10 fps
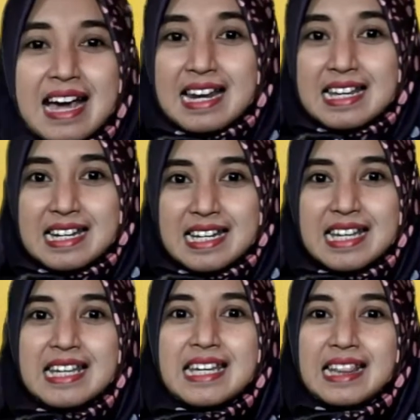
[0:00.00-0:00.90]
Kali
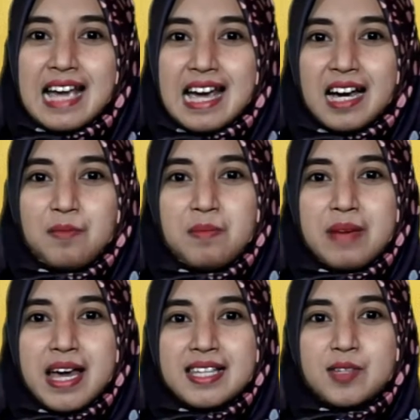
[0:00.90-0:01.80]
ini kita akan
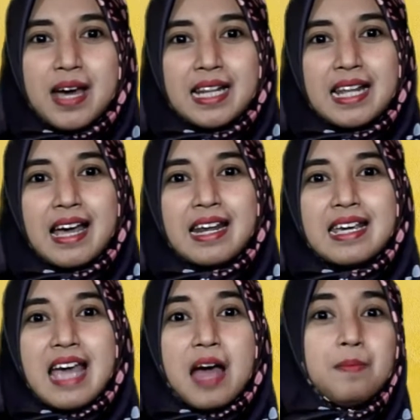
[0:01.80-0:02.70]
membahas
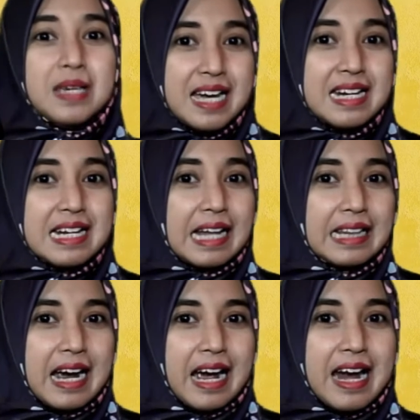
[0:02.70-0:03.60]
materi yang bisa
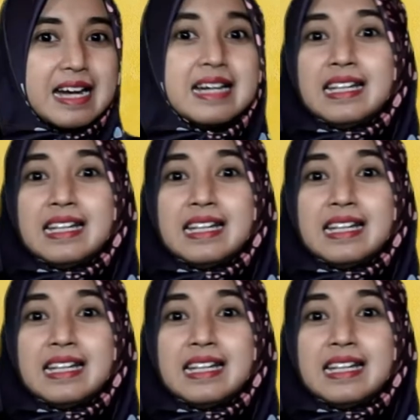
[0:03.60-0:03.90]
dikatakan